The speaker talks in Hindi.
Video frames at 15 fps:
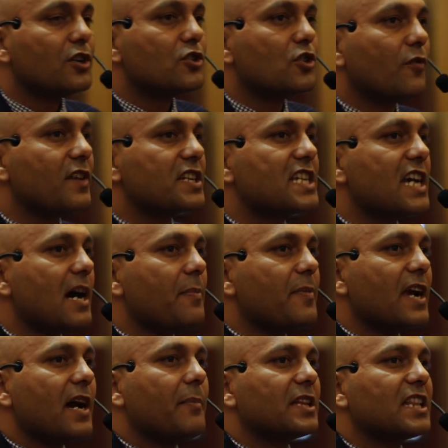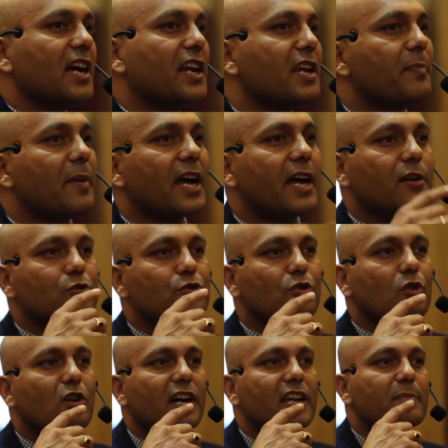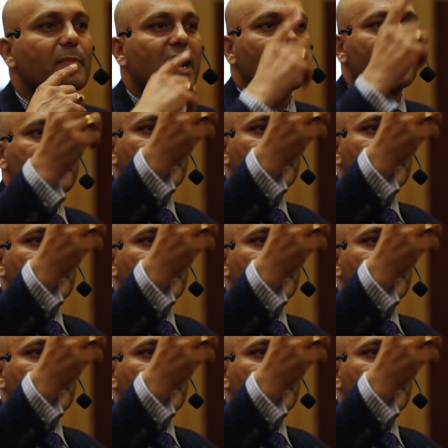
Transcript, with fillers: जो वजह आप यहाँ बता नहीं पाए उसको कई बार